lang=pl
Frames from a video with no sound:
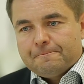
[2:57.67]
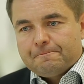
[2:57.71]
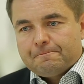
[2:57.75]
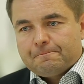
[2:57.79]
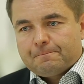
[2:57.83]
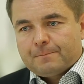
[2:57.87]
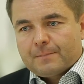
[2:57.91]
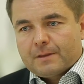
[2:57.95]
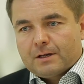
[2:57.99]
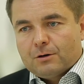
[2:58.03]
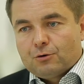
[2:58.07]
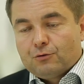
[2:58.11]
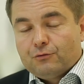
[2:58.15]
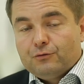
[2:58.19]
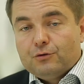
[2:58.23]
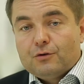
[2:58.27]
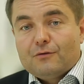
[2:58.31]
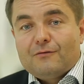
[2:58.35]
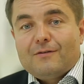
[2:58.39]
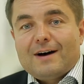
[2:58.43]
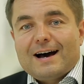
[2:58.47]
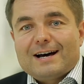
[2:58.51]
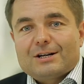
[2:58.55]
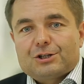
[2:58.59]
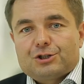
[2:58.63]
Mm,
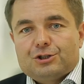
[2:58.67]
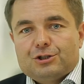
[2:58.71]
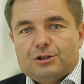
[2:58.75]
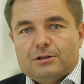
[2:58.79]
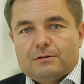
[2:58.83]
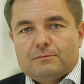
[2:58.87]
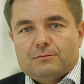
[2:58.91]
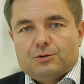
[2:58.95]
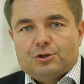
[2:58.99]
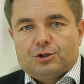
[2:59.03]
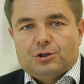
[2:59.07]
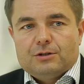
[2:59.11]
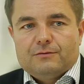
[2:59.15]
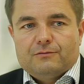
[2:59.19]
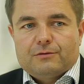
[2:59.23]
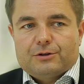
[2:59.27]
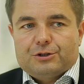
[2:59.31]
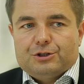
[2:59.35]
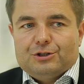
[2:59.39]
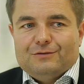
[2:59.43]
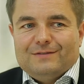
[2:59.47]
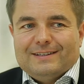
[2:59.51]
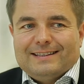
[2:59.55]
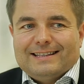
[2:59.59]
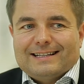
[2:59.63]
równoważnym, czyli
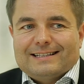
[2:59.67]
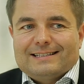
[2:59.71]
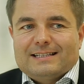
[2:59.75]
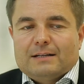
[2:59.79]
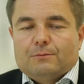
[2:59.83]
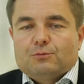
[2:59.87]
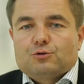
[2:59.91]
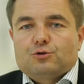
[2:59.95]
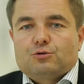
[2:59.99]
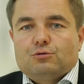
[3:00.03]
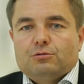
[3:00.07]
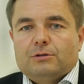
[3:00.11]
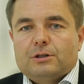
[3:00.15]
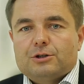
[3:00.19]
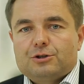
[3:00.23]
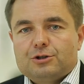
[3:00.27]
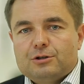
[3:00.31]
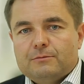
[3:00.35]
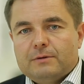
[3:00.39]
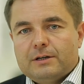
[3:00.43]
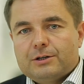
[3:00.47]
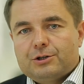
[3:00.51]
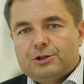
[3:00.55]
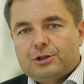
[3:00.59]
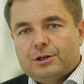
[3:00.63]
właściwie tak samo
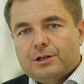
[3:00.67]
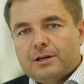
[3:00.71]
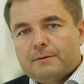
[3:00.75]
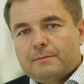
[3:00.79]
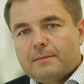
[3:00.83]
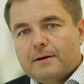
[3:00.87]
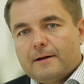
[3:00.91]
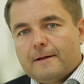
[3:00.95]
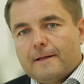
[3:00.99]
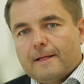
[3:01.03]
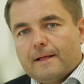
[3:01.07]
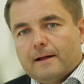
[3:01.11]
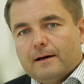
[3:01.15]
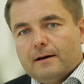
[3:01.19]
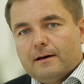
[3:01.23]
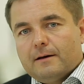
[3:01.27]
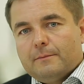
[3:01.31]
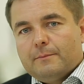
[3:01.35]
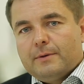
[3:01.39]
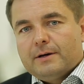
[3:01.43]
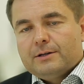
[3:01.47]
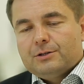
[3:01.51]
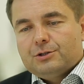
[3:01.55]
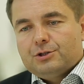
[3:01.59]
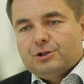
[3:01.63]
skutecznym leczeniem e,
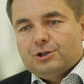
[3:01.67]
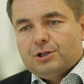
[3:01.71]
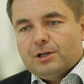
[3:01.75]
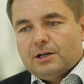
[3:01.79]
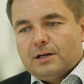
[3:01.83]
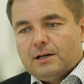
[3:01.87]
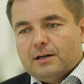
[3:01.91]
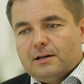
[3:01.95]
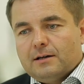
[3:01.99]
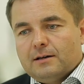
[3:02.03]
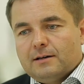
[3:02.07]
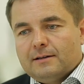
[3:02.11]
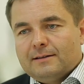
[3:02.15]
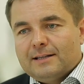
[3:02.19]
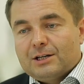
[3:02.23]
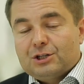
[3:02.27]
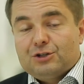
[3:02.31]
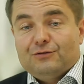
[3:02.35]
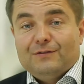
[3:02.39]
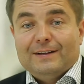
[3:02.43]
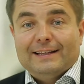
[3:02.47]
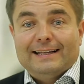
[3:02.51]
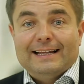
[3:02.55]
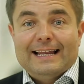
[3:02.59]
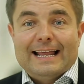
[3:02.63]
będzie e,
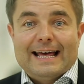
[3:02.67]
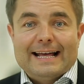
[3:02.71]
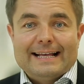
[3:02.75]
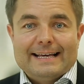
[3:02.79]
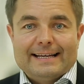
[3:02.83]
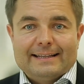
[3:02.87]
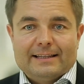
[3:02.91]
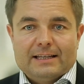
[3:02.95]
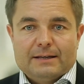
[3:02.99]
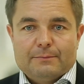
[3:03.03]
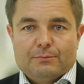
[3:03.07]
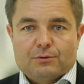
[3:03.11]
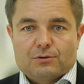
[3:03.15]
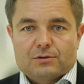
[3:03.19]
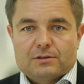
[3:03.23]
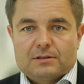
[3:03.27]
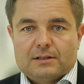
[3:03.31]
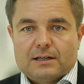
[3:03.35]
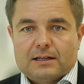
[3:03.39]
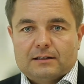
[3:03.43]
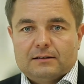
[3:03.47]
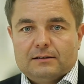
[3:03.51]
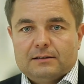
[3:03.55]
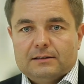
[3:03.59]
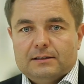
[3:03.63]
naświetlenie tej
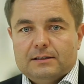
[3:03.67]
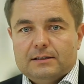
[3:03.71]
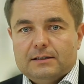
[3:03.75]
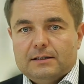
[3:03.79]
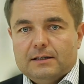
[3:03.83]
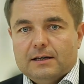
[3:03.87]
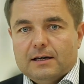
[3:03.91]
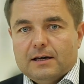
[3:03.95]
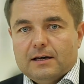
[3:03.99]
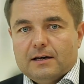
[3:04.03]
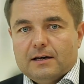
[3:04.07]
prostaty